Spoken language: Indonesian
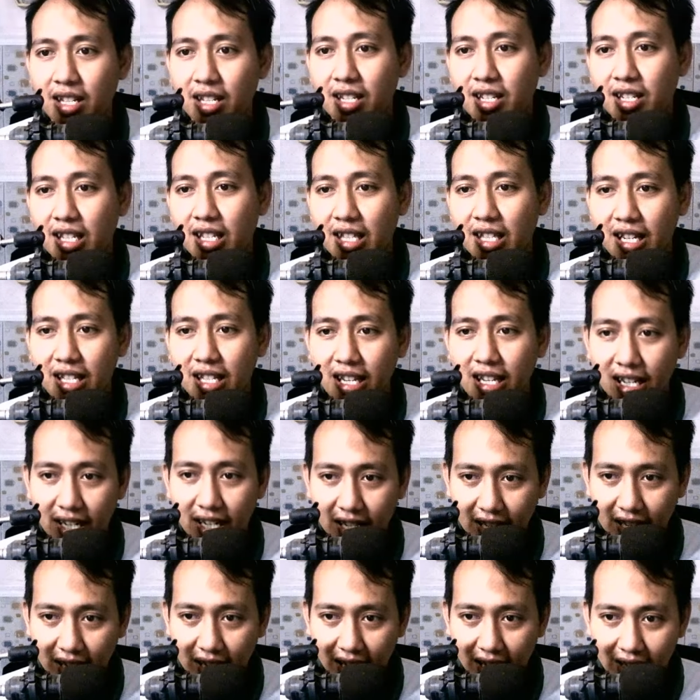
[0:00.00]
kita
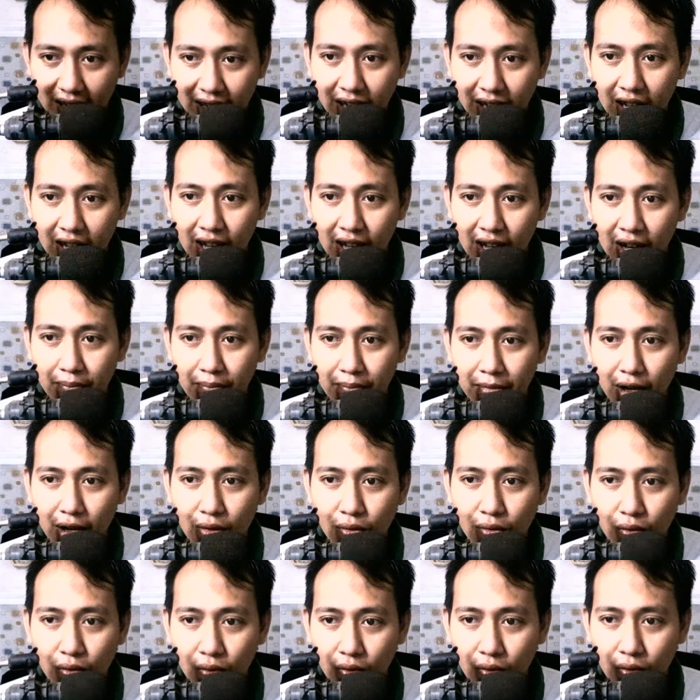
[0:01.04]
jadikan
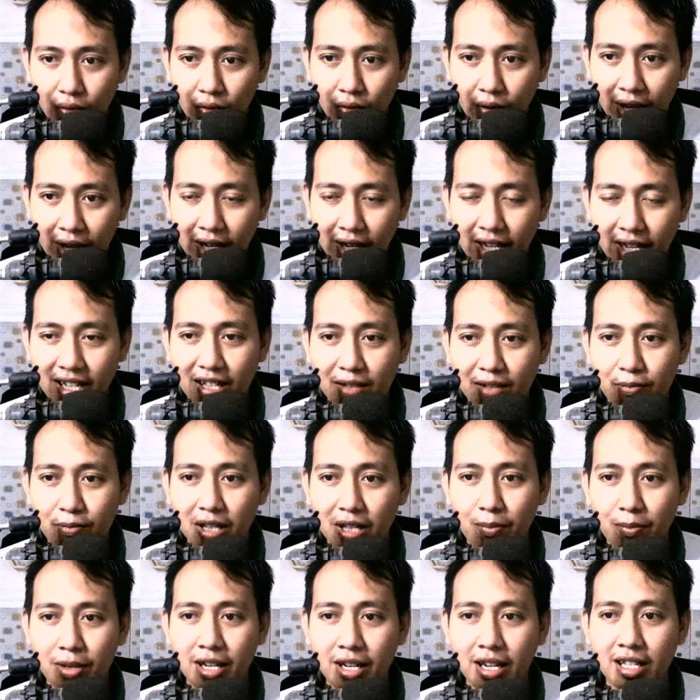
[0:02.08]
menu ini ya,
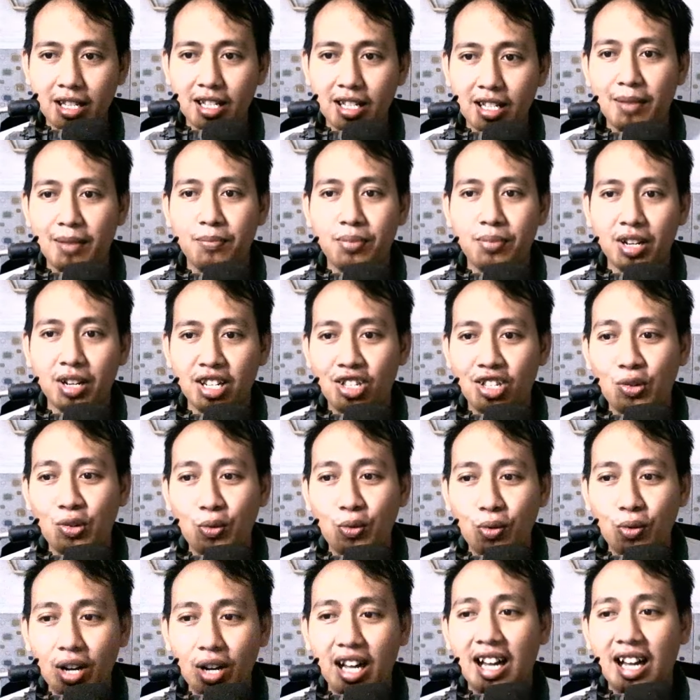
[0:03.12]
teman-teman ya, Capres
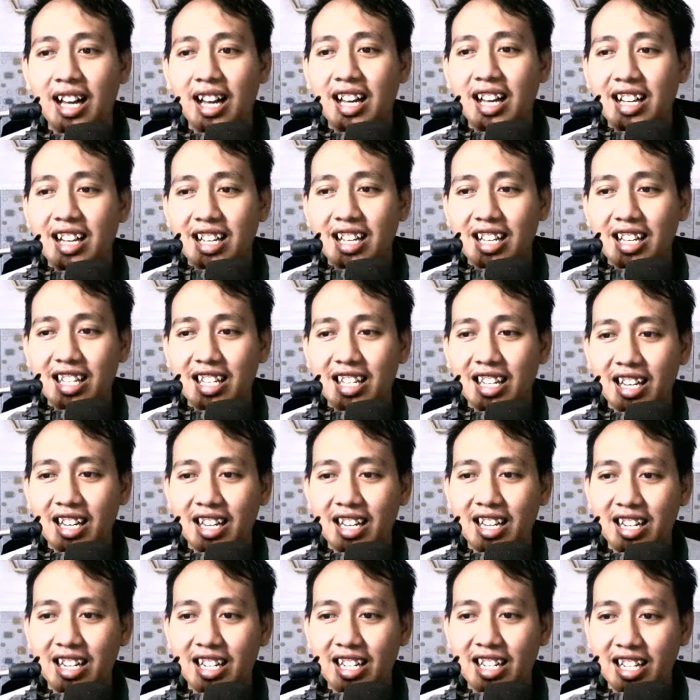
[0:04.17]
2 ya
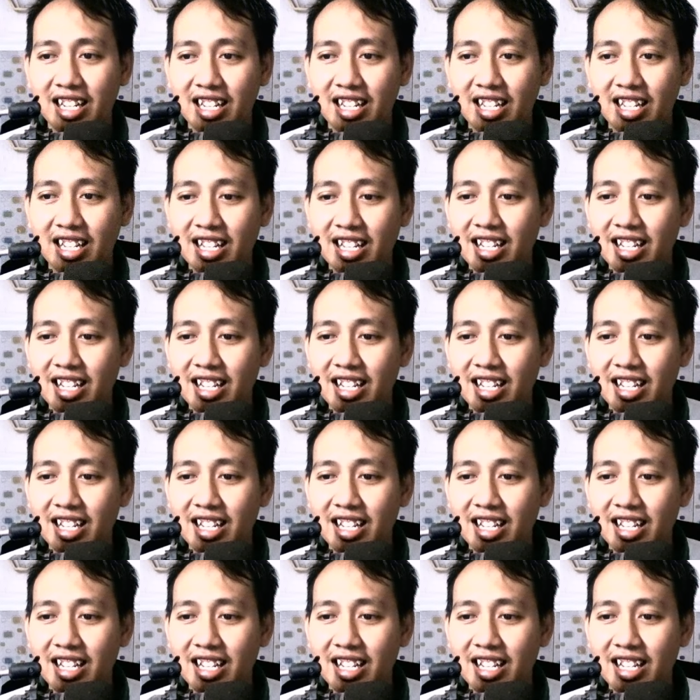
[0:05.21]
ini.